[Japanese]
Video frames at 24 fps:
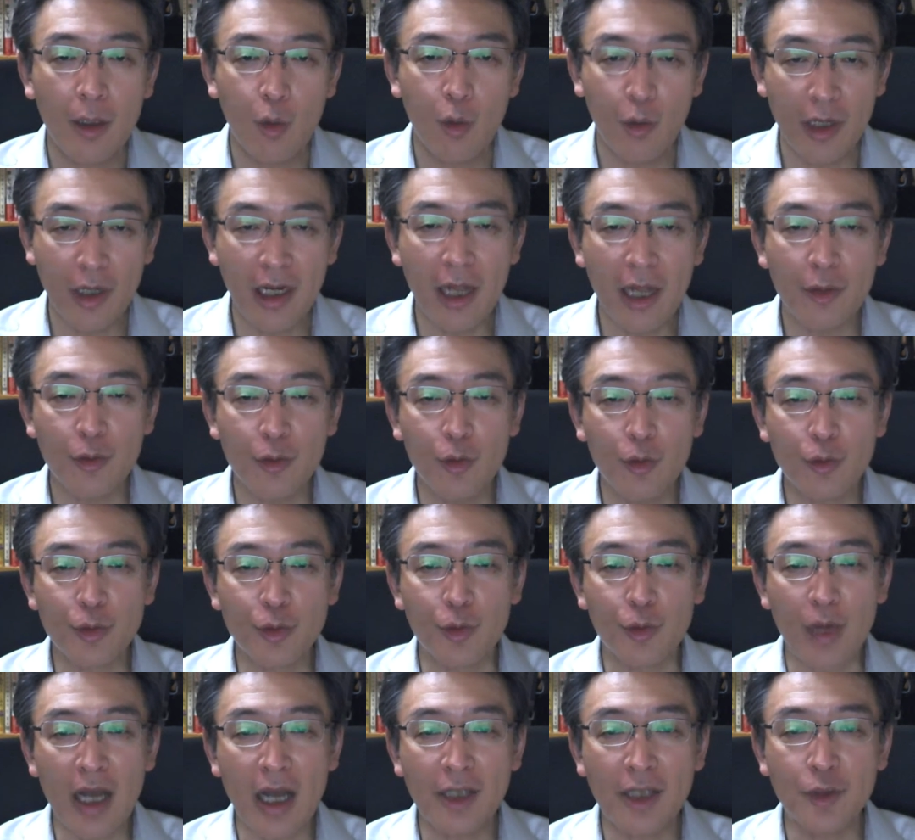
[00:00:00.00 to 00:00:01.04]
これらの要
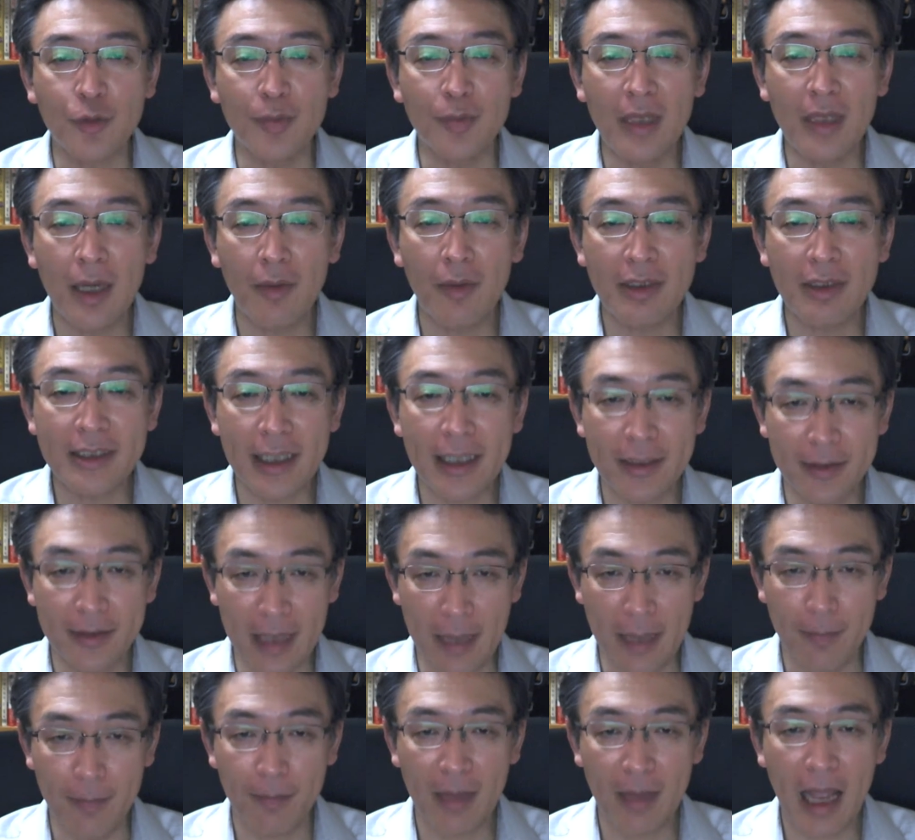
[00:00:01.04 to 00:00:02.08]
素が組み合わさっ
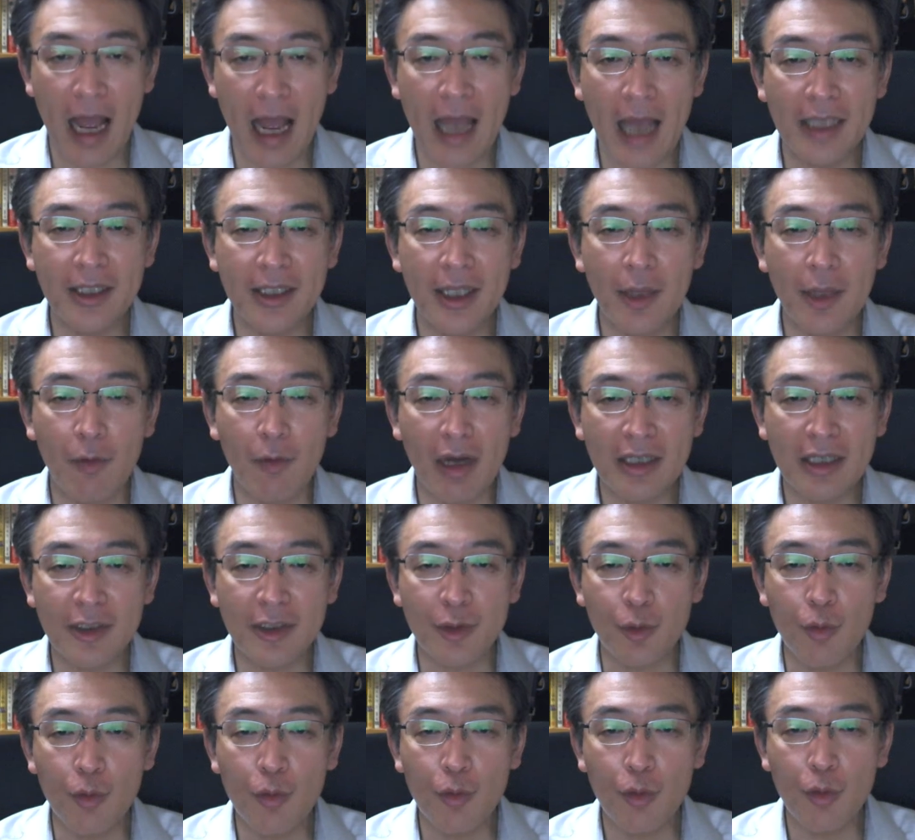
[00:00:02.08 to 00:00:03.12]
て、相手は
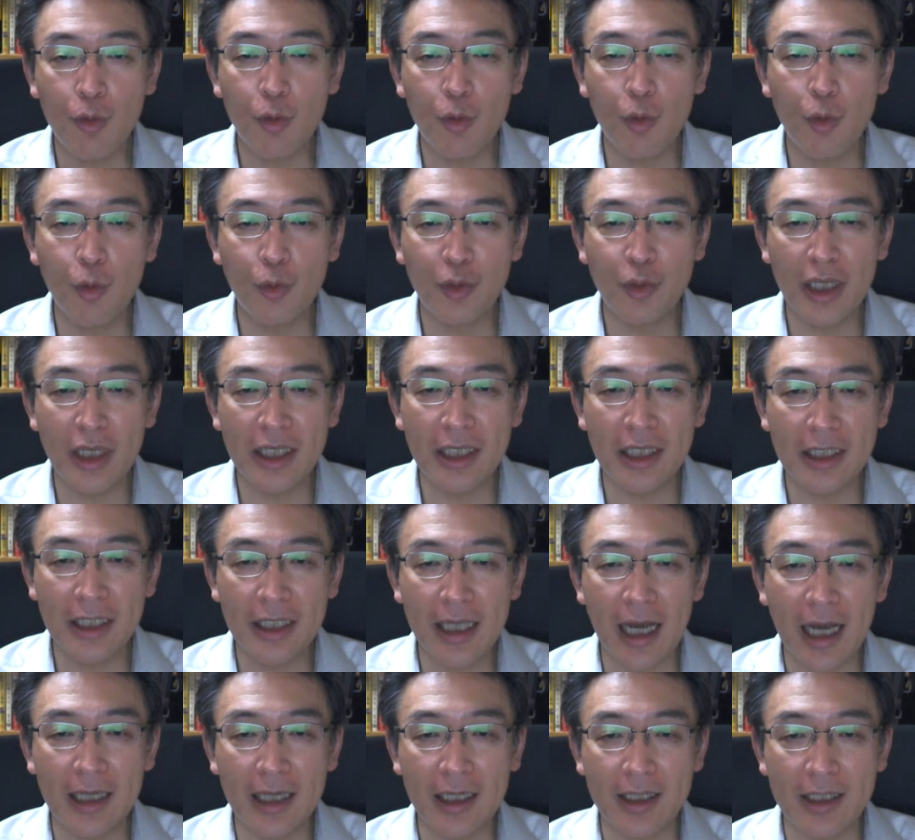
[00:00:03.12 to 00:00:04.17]
総合的
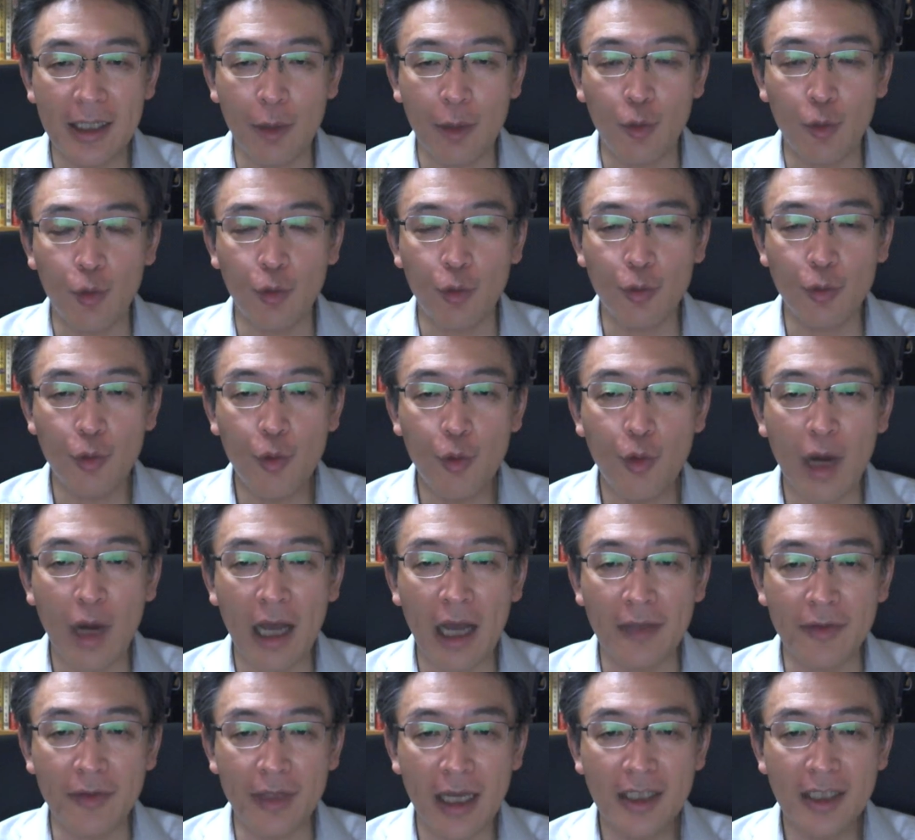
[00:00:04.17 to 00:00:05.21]
にあなたのことを
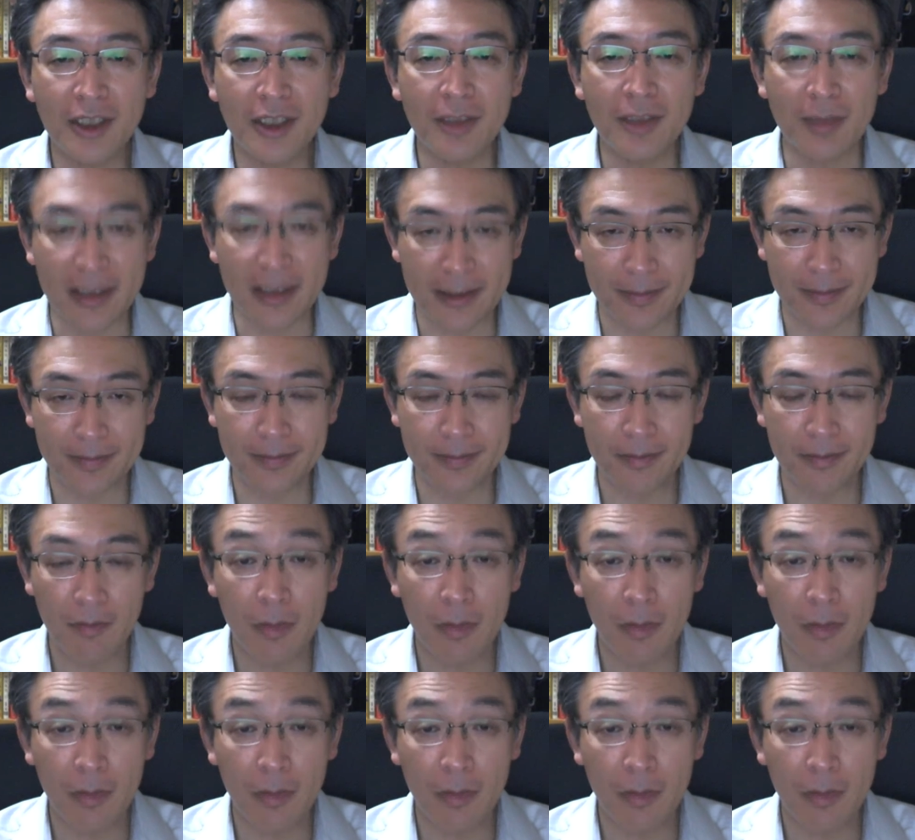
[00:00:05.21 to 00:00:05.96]
判断します。